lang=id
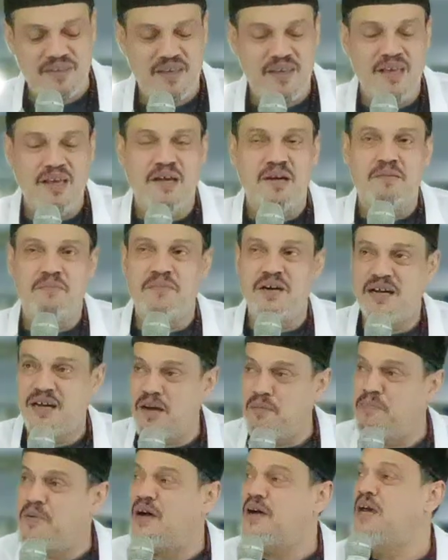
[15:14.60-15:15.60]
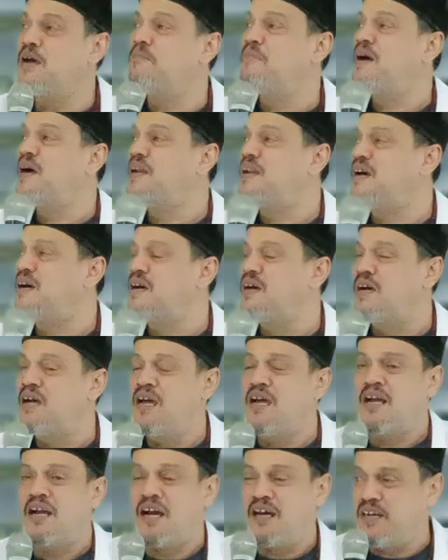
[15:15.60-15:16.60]
Maka bagaimana?
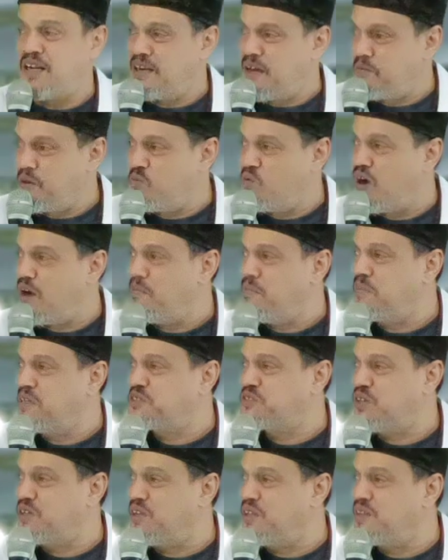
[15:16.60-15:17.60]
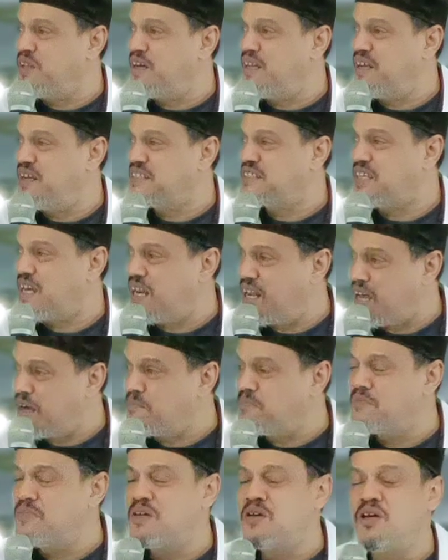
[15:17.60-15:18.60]
Karena Nabi Muhammad SAW
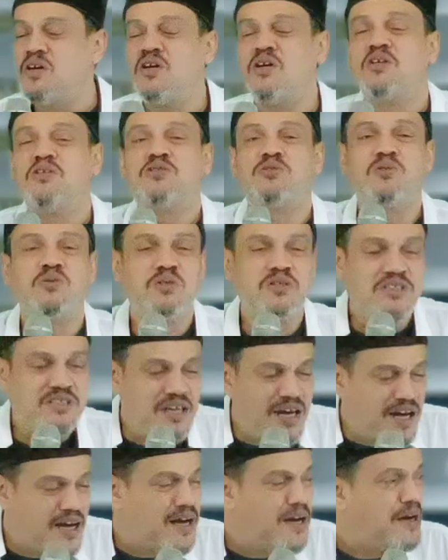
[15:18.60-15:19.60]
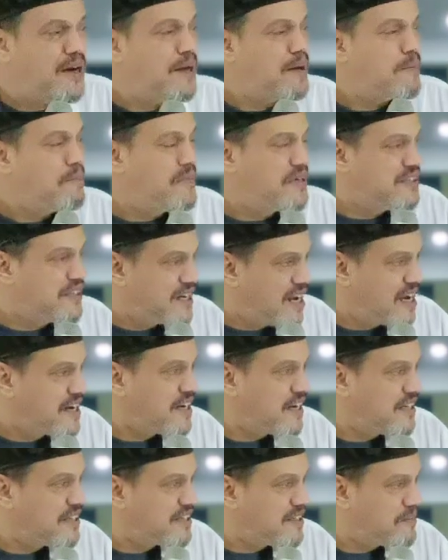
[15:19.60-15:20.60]
sudah
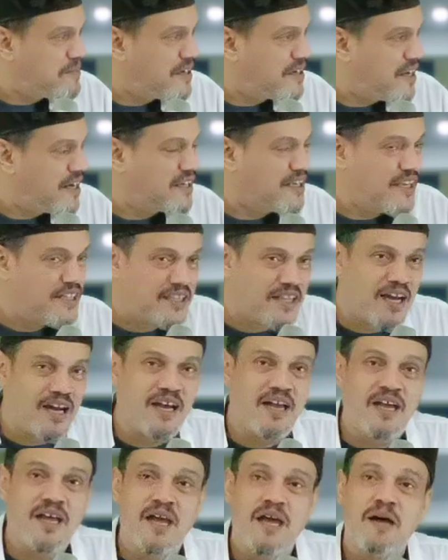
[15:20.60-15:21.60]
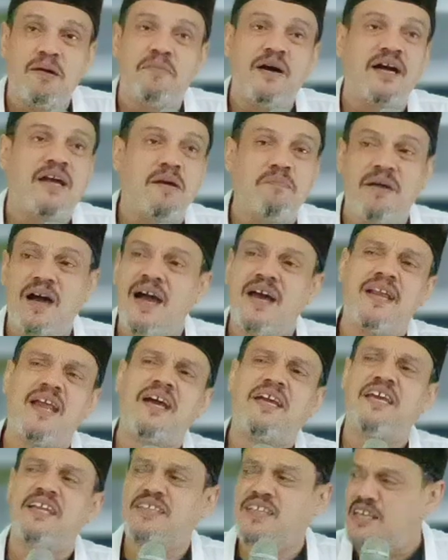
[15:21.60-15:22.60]
menerangkan kepada kita Bagaimana
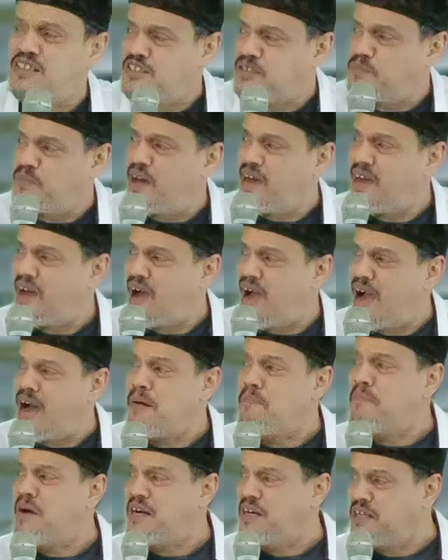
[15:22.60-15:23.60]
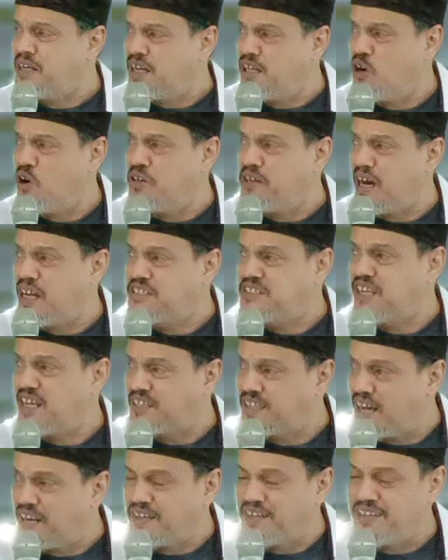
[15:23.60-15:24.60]
kita supaya aman dari godaan setan?